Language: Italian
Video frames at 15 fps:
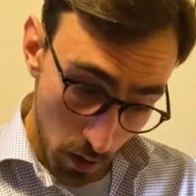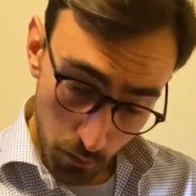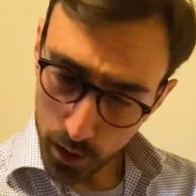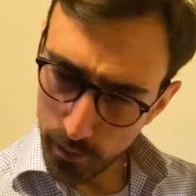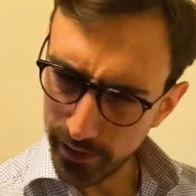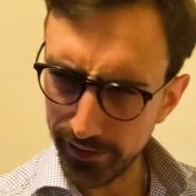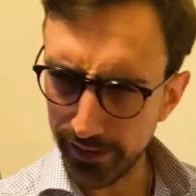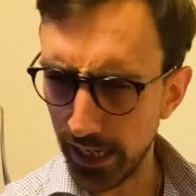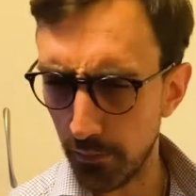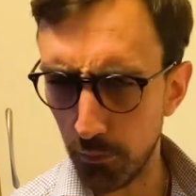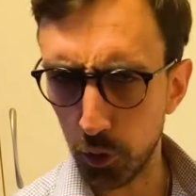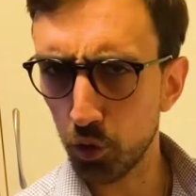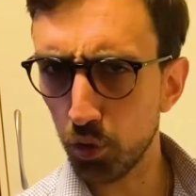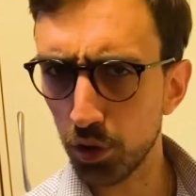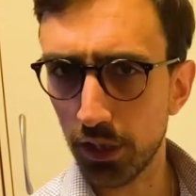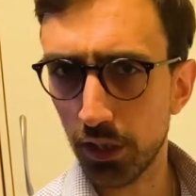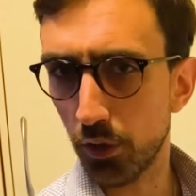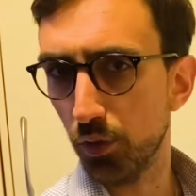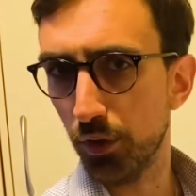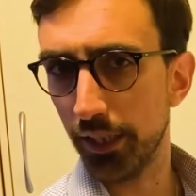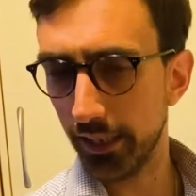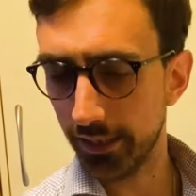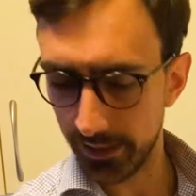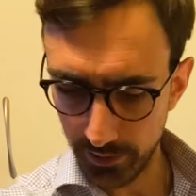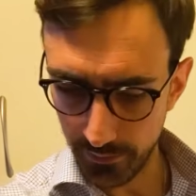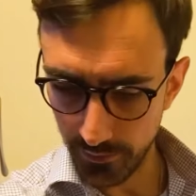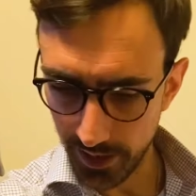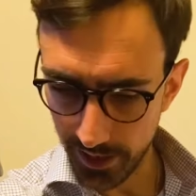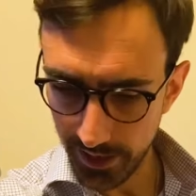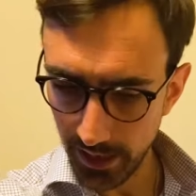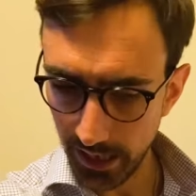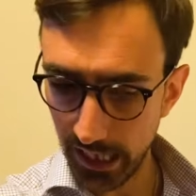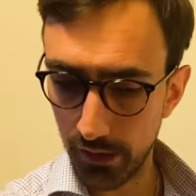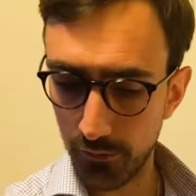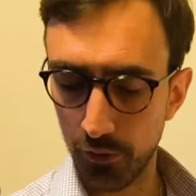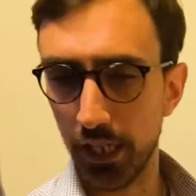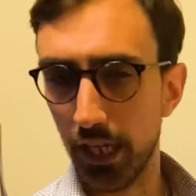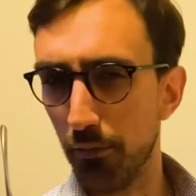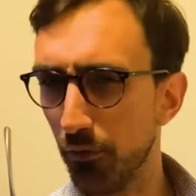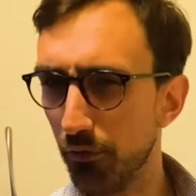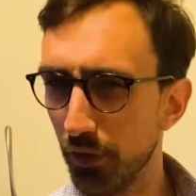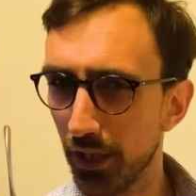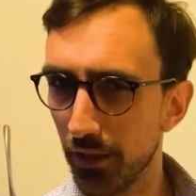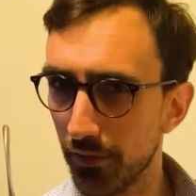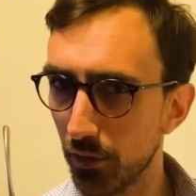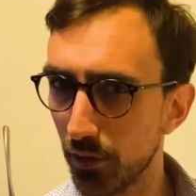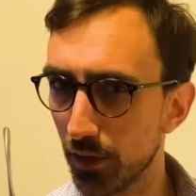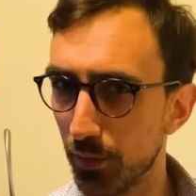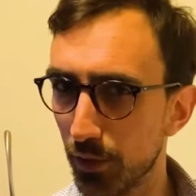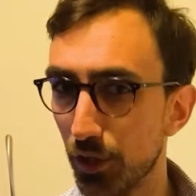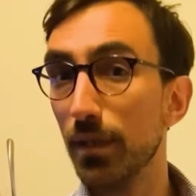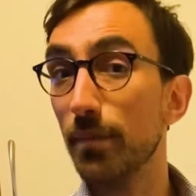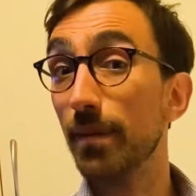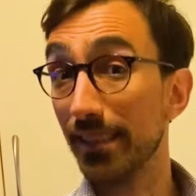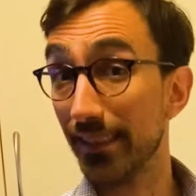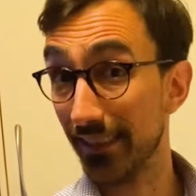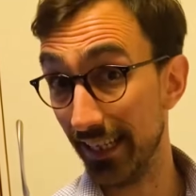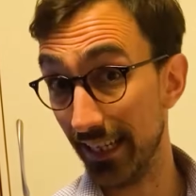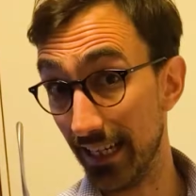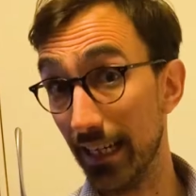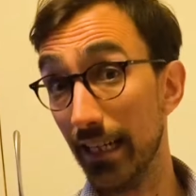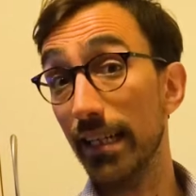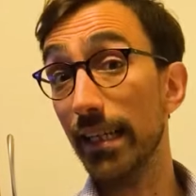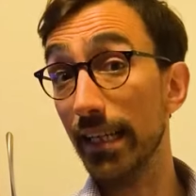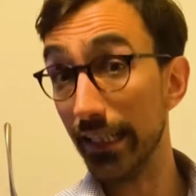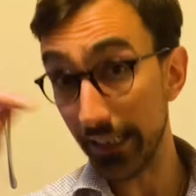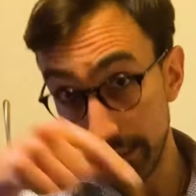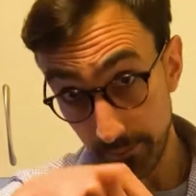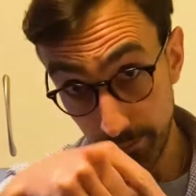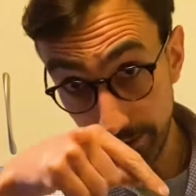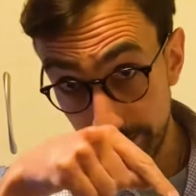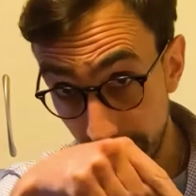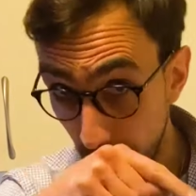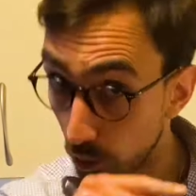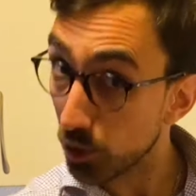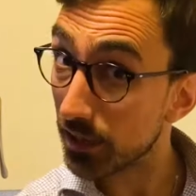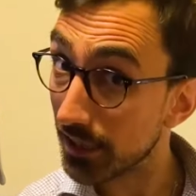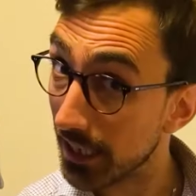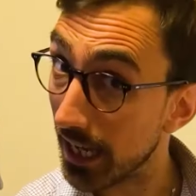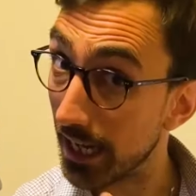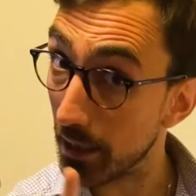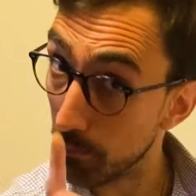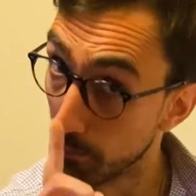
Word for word: Poi mettiamo 2-3 cucchiette di farina e lavoriamo fino ad avere una specie di pastella e lì mettiamo il sale,